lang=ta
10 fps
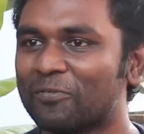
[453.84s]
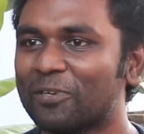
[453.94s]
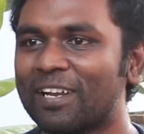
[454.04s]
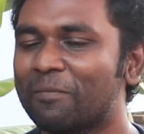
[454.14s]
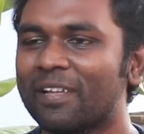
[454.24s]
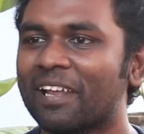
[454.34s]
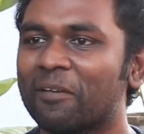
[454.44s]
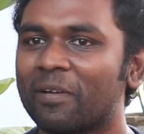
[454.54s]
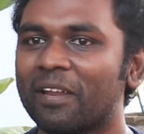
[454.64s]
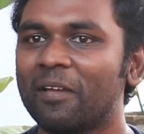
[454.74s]
ஃபுட்
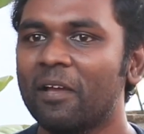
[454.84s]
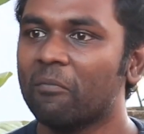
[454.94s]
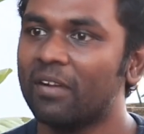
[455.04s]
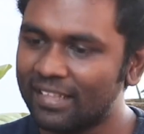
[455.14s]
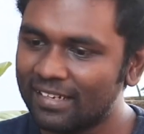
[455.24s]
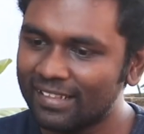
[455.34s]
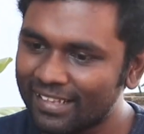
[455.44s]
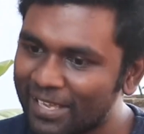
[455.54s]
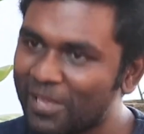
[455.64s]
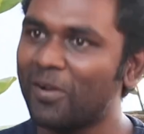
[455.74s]
அப்படிங்கிற மாதிரி பட் இதில்
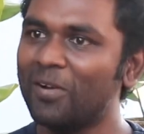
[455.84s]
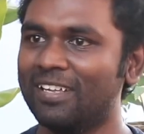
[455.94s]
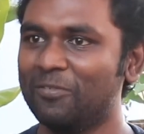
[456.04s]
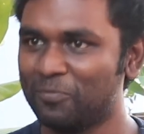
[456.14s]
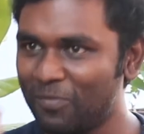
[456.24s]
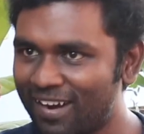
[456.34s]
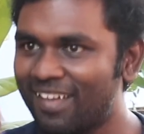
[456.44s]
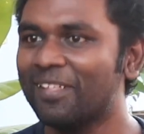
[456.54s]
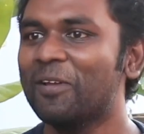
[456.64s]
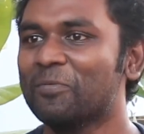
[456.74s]
இந்த ஹீரோக்கு
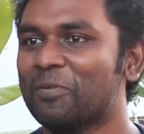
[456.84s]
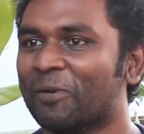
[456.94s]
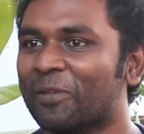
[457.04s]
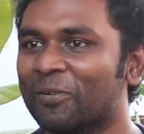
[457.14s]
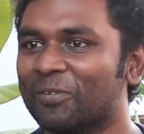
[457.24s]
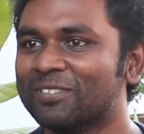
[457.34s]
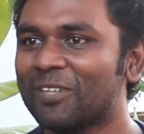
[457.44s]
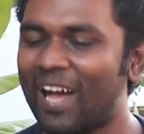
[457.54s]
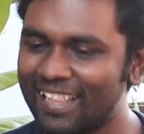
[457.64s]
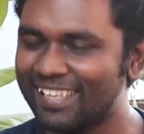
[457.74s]
உப்மானா தான் ரொம்ப பிடிக்கும்
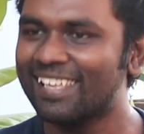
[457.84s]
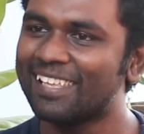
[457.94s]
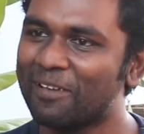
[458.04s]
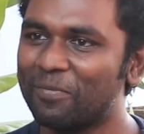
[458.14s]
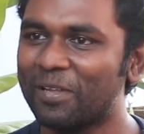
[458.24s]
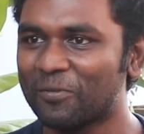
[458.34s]
ஸோ அது எப்படி